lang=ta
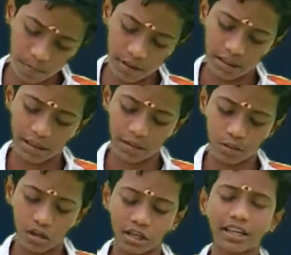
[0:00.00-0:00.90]
இப்போ இந்த
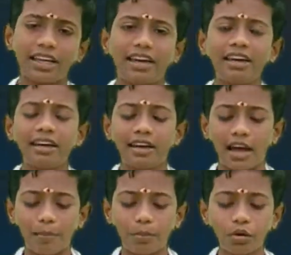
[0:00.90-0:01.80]
ஓட்டையை
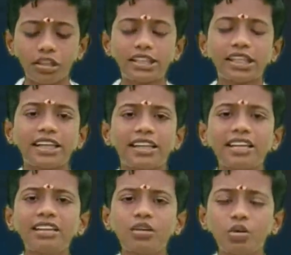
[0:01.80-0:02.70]
நான்
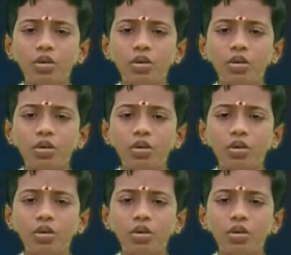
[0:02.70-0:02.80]
பிடிச்சிக்கிட்டு